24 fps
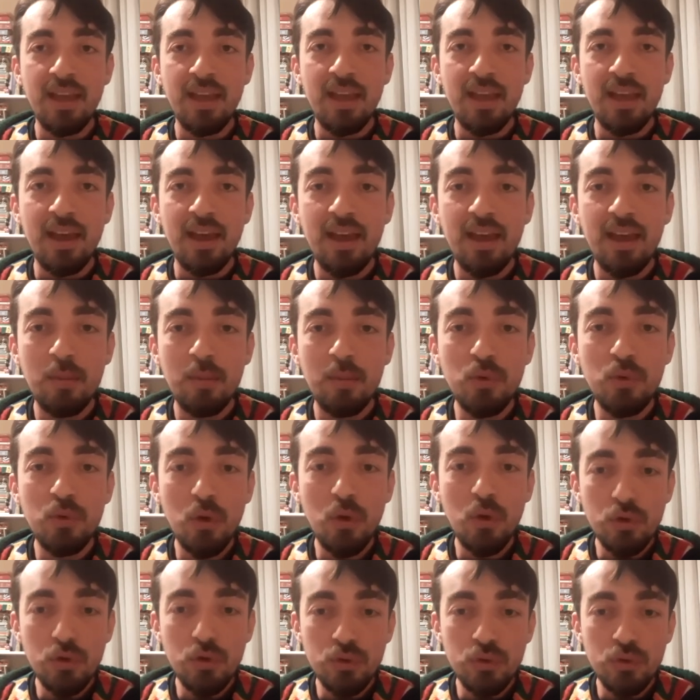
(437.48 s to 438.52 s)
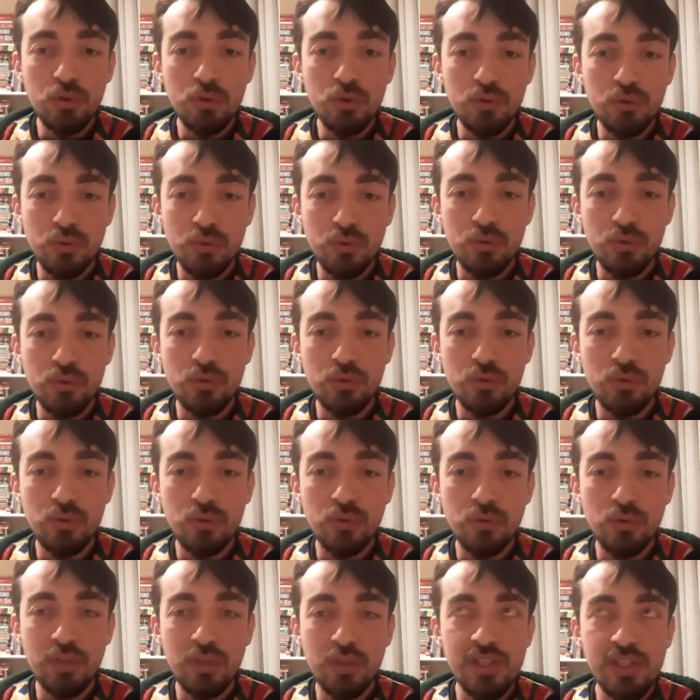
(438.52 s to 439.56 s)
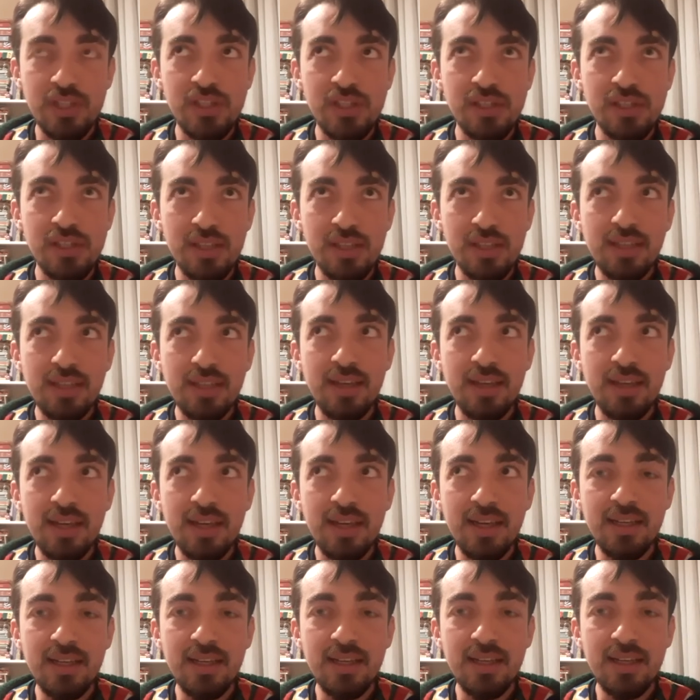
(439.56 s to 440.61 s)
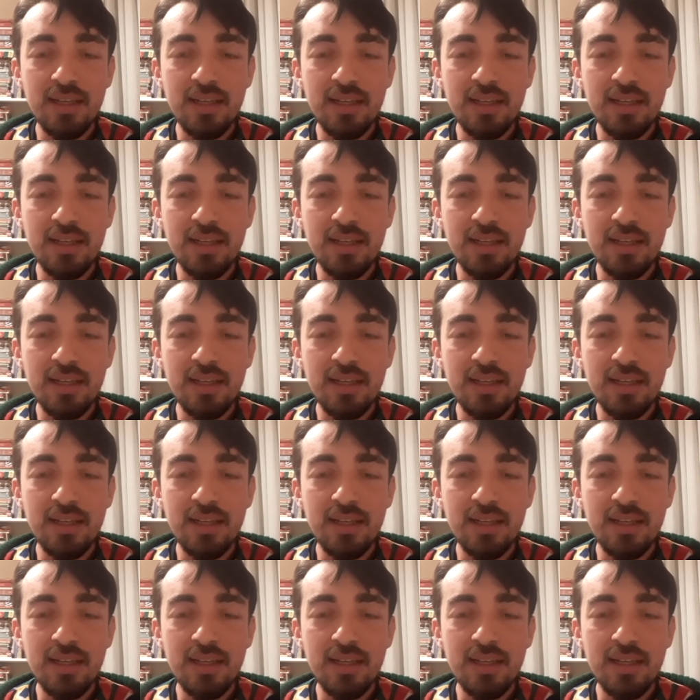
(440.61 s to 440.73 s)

E, bu yolculuk sürecinde de e,